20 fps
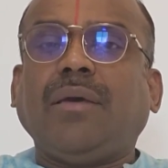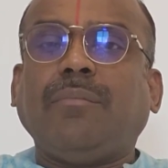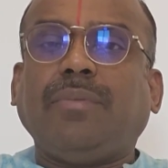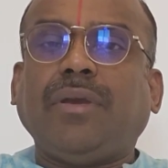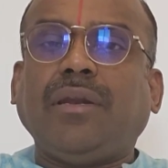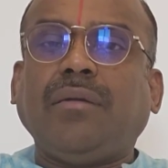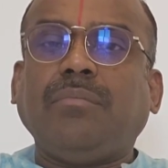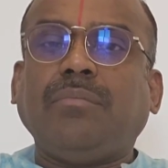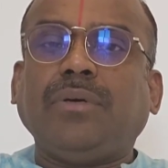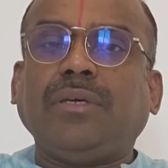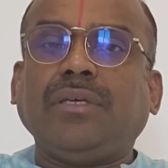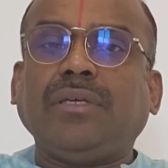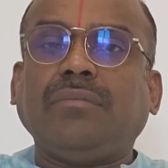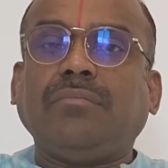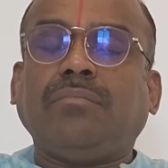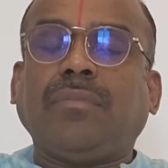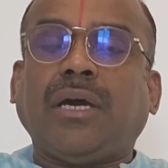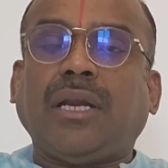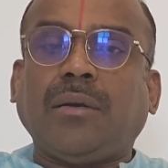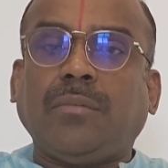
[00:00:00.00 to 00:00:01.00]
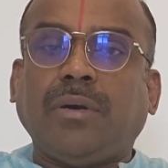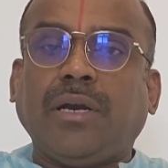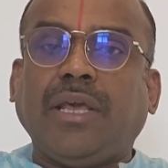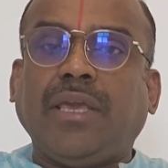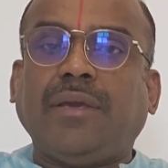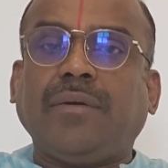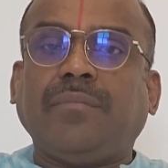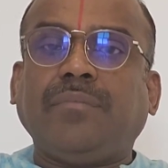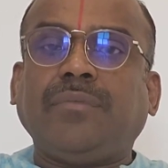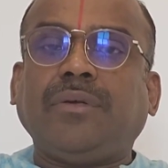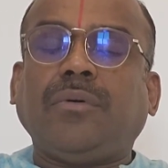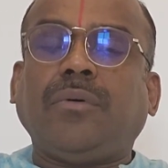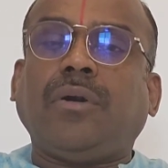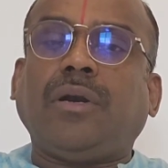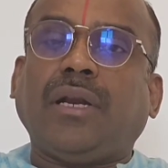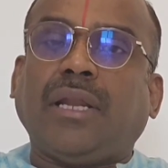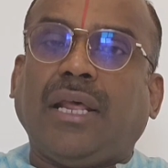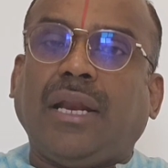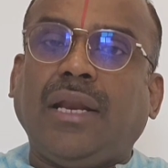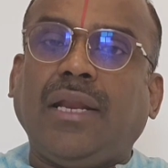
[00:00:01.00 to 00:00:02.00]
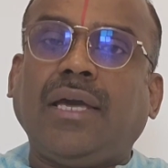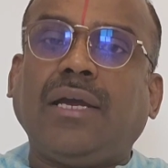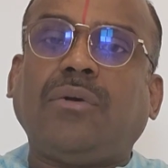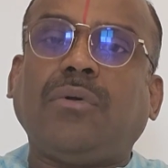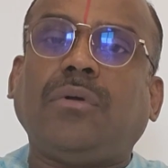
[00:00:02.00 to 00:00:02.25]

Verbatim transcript: பின்பு மறுபடியும் ஒரு நல்ல